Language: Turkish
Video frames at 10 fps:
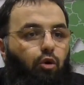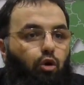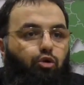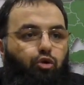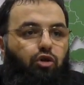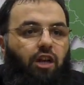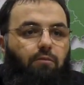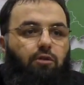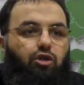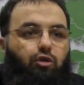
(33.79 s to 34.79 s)

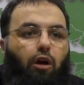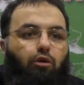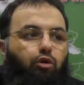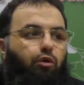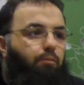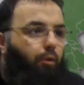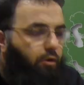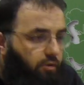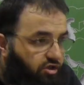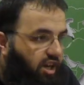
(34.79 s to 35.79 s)
364 gün
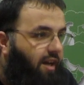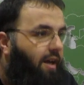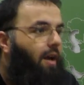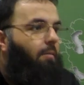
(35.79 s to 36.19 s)
boyunca